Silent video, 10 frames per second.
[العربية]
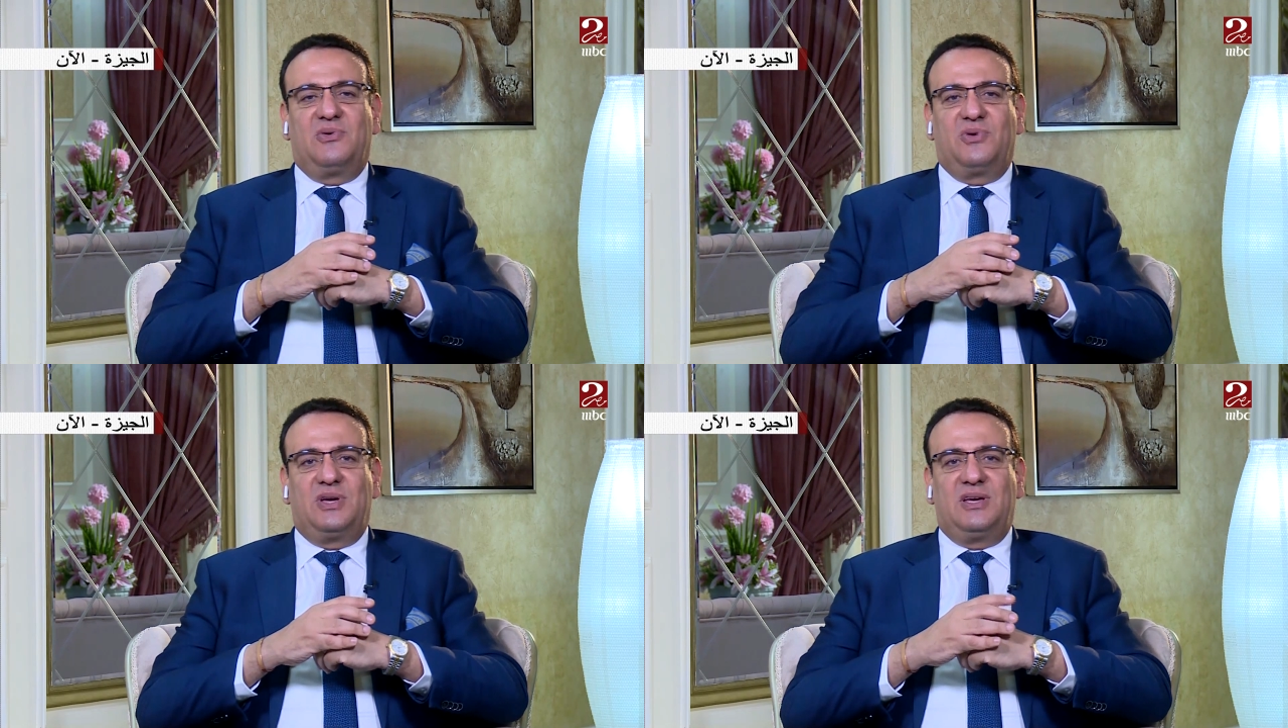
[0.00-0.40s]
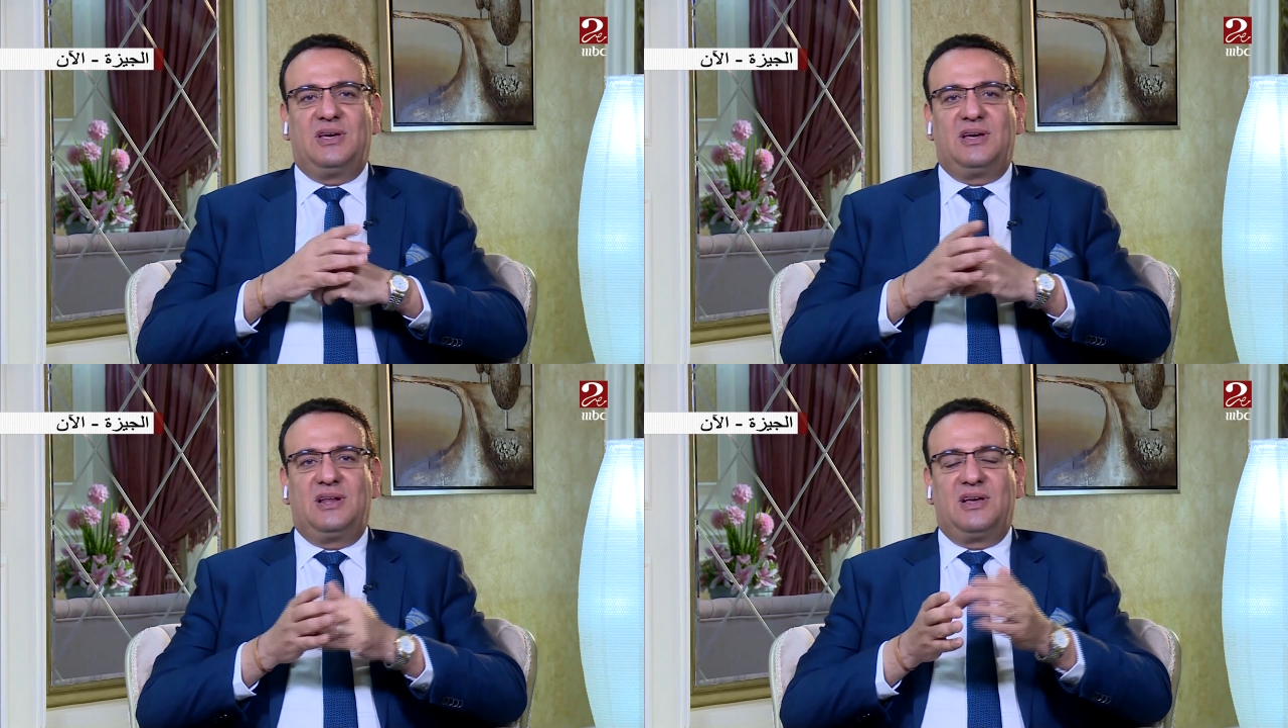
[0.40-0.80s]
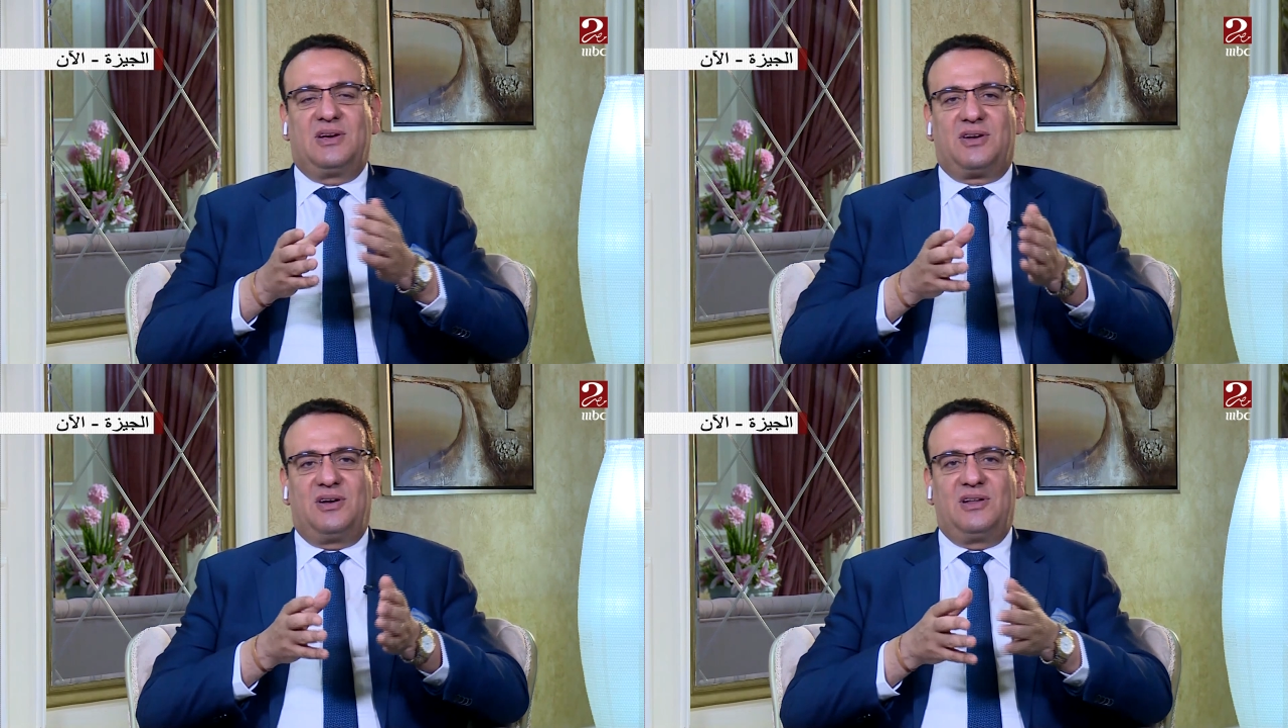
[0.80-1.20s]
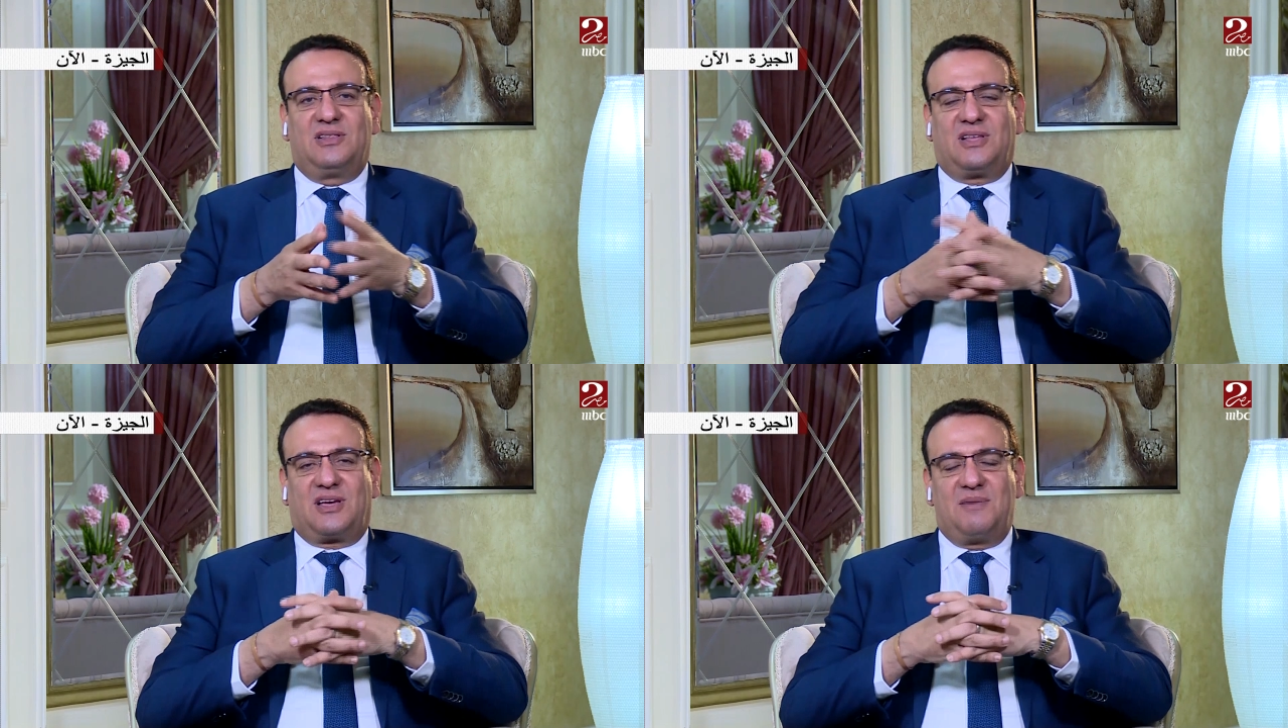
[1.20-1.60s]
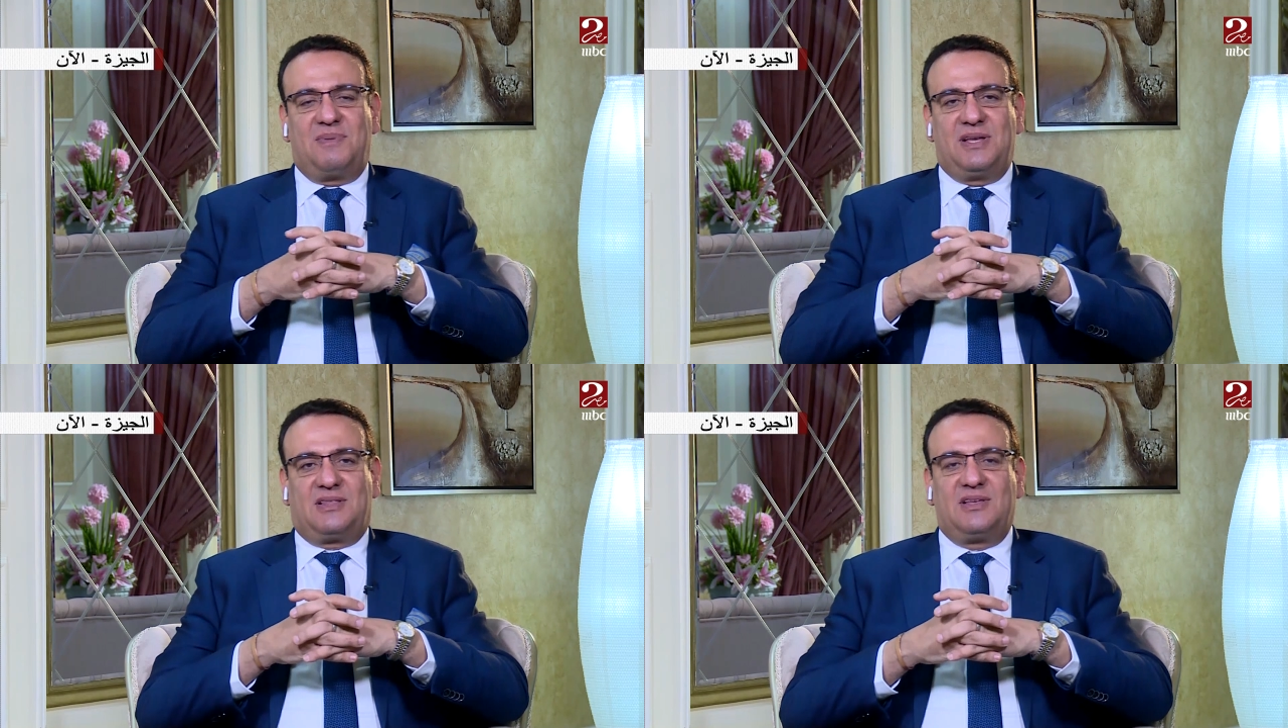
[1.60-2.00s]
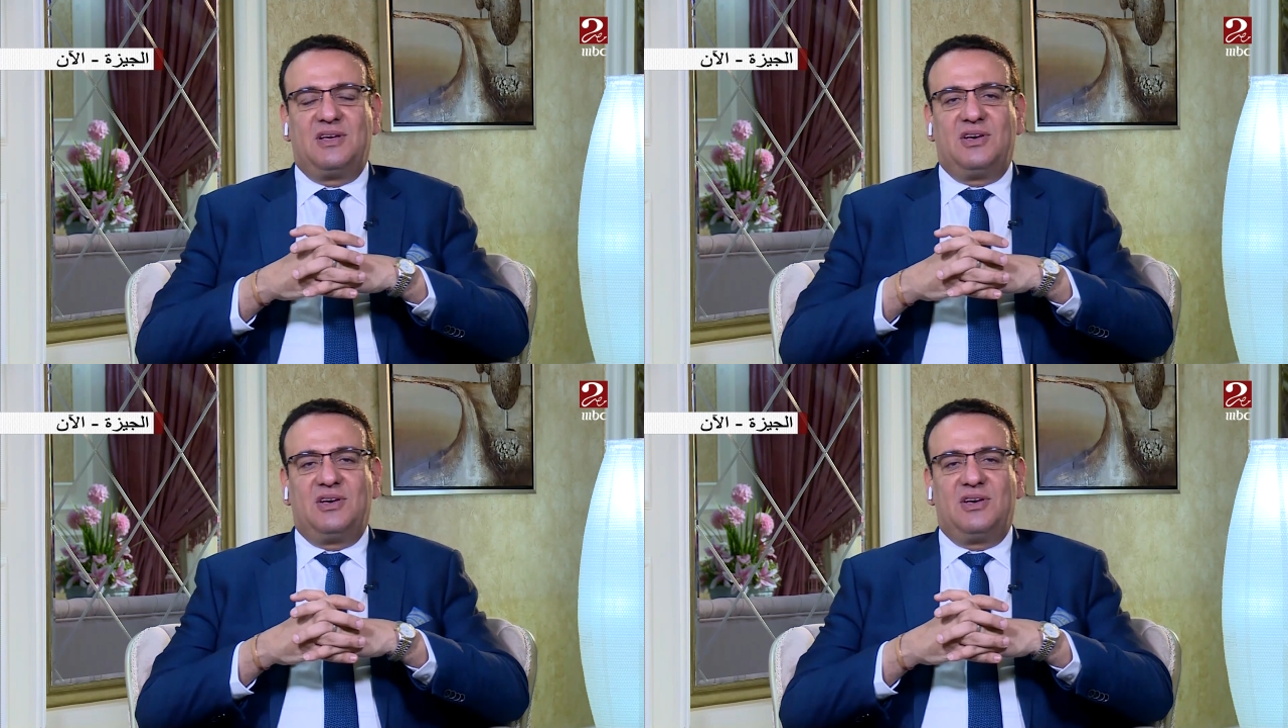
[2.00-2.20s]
والاجراء الانتخابات